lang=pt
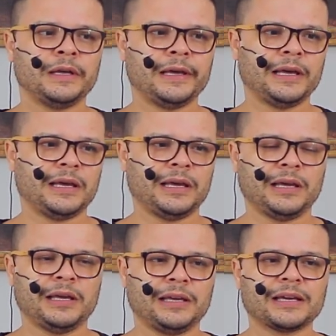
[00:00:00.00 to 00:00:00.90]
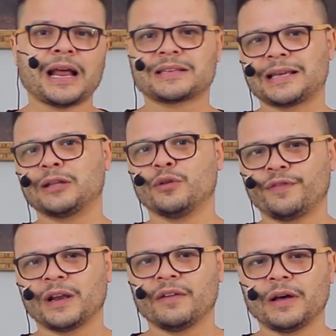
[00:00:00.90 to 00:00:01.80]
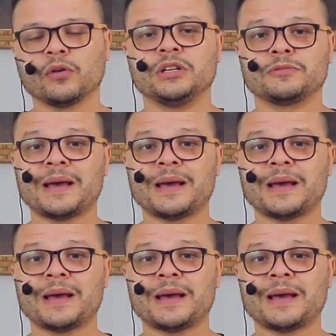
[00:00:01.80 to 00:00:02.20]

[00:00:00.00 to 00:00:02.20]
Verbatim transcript: é, engraçado eu falar valores.